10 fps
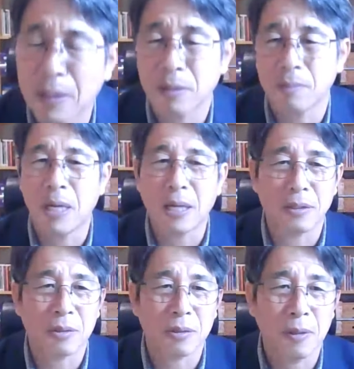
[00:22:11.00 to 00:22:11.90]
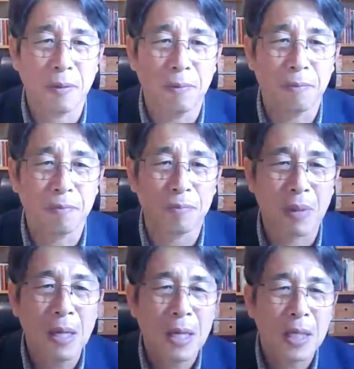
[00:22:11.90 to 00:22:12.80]
이렇게 말씀을 하셨어요.
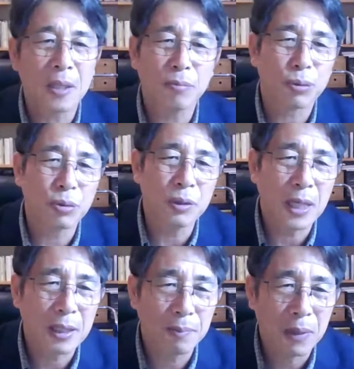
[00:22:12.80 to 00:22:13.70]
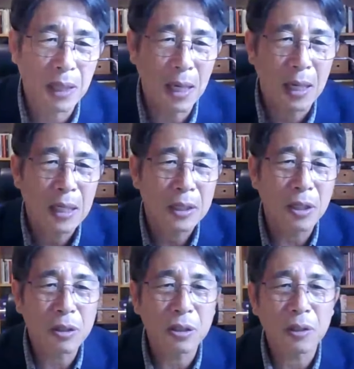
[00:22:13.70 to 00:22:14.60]
이건 무슨 이야기입니까?
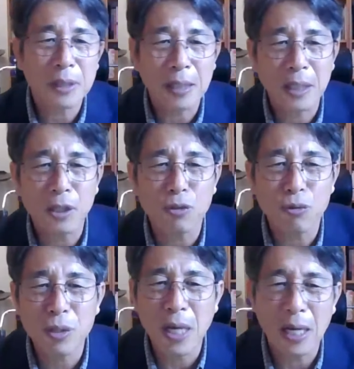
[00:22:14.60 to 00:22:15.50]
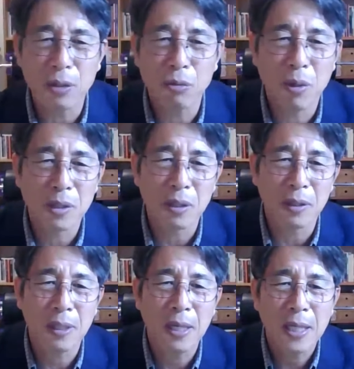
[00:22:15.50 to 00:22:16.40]
영적 상태를 유지하기
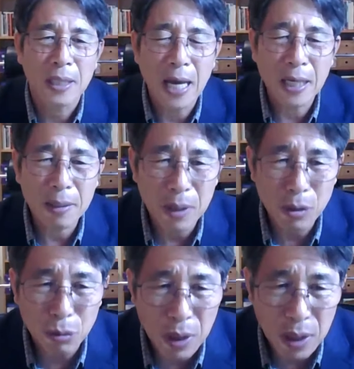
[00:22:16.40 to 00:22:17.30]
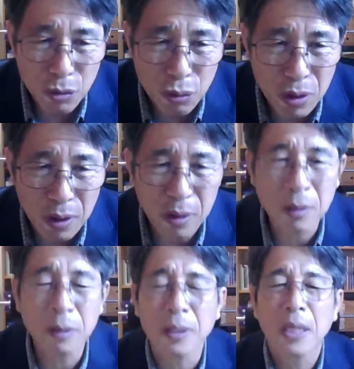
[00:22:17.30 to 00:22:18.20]
위해서는 하나님께서 우리에게 주신